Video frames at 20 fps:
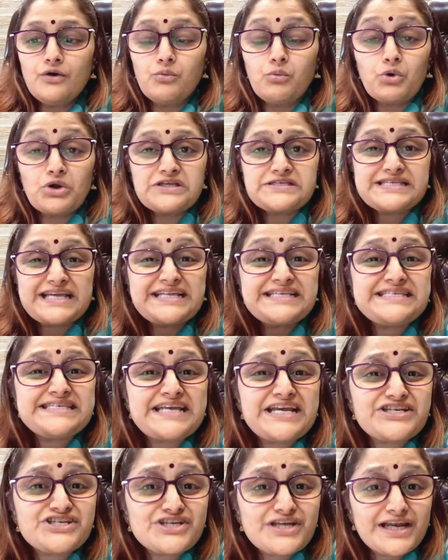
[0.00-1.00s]
ஒரு
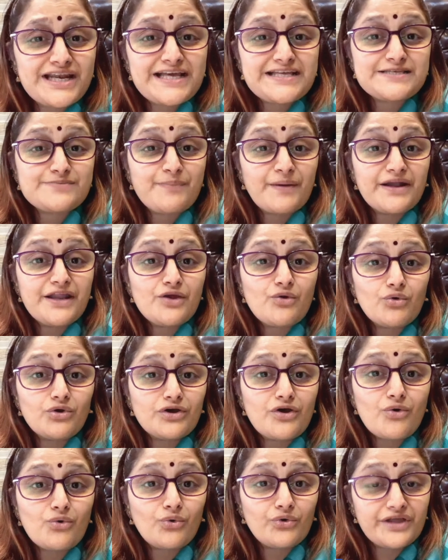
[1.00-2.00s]
சென்சேஷனலைஸ் பண்ணி
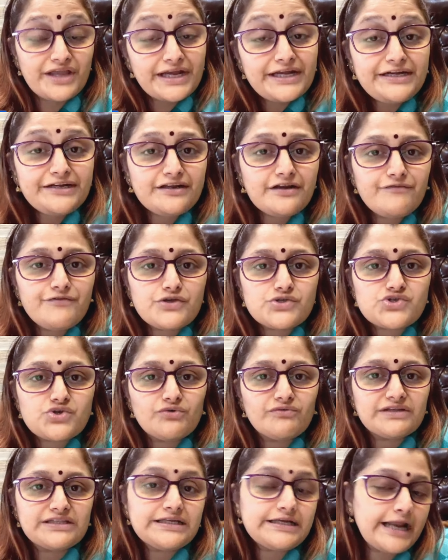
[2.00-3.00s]
கொடுக்கக்கூடிய
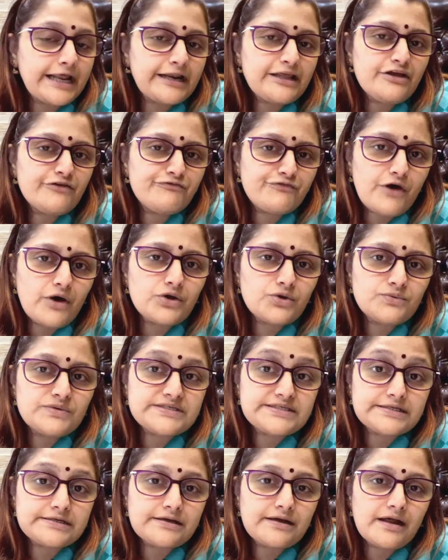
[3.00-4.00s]
இன்டர்வியூஸ்க்கும் வந்து நிறைய
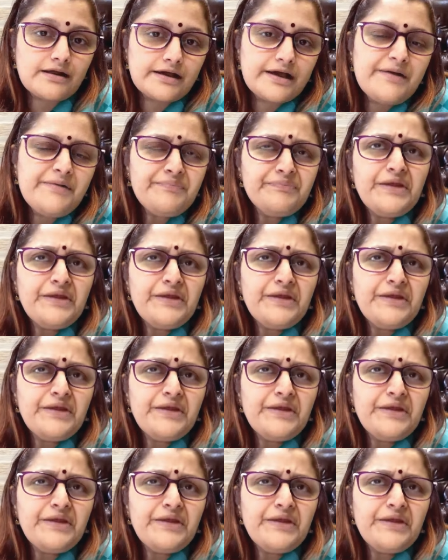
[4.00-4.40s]
ஃபாலோவர்ஸ் இருக்காங்க